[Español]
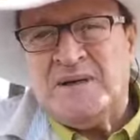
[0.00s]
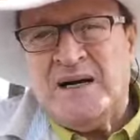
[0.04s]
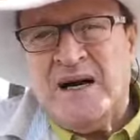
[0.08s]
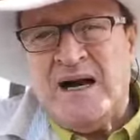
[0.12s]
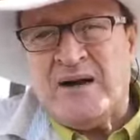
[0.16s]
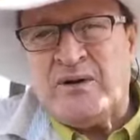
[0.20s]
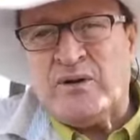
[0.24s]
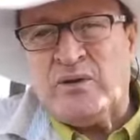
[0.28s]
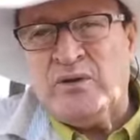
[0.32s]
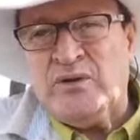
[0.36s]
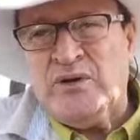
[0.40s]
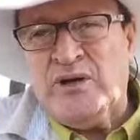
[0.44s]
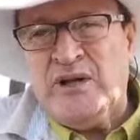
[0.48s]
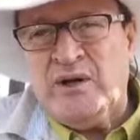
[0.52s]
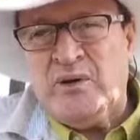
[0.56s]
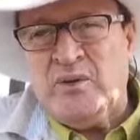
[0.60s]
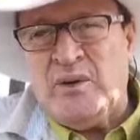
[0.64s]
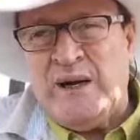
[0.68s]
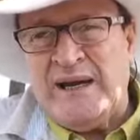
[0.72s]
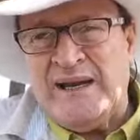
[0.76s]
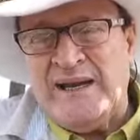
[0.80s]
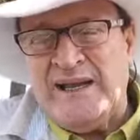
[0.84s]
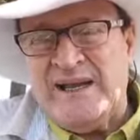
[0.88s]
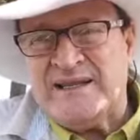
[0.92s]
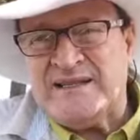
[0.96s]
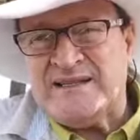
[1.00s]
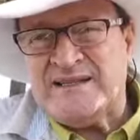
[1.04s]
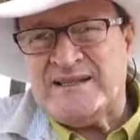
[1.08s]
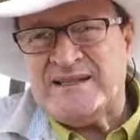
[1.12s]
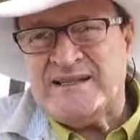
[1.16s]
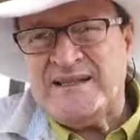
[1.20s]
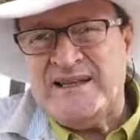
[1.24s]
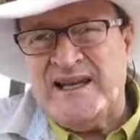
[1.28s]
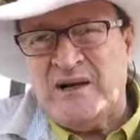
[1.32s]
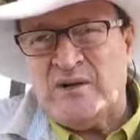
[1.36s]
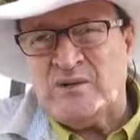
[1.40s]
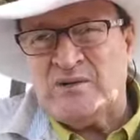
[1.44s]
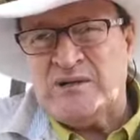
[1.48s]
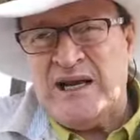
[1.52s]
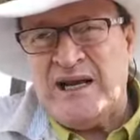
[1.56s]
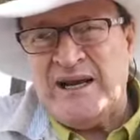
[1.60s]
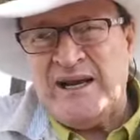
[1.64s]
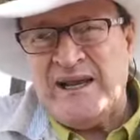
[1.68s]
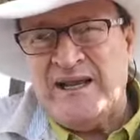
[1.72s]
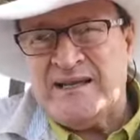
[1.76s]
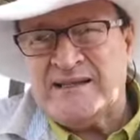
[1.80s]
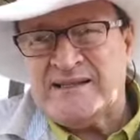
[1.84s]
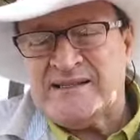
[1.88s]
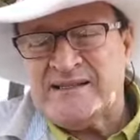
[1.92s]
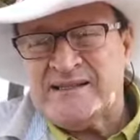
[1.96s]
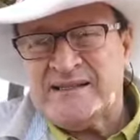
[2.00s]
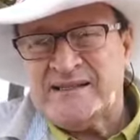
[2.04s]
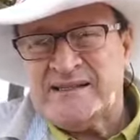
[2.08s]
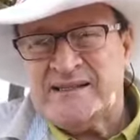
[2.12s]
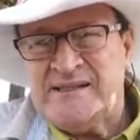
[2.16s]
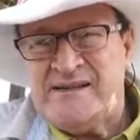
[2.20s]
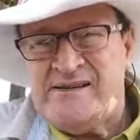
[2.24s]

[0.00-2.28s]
a Rodrigo Arias y a los Arias,